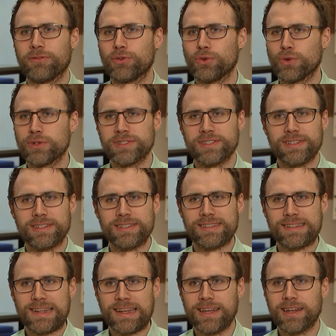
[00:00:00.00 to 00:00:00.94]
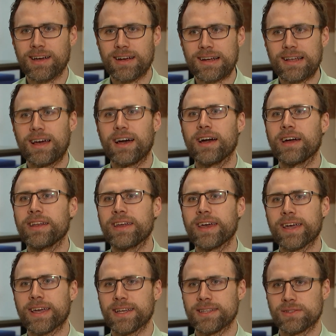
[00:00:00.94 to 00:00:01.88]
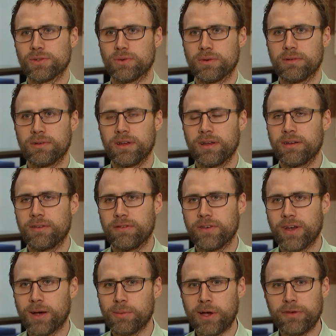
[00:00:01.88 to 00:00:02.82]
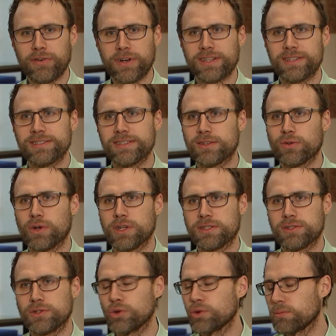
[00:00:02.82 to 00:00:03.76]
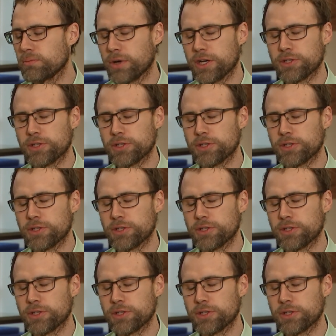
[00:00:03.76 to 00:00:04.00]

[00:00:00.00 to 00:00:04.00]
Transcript: Für uns ist Lena klar eine Ergänzung. Wir haben einfach die Situation,